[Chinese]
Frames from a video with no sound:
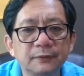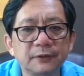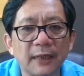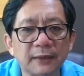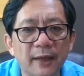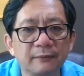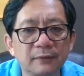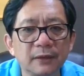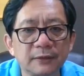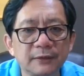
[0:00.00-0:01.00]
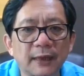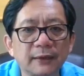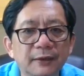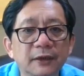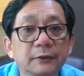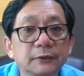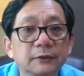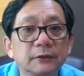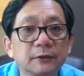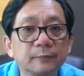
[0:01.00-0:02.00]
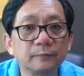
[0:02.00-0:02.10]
炸弹、定时炸弹这个事实。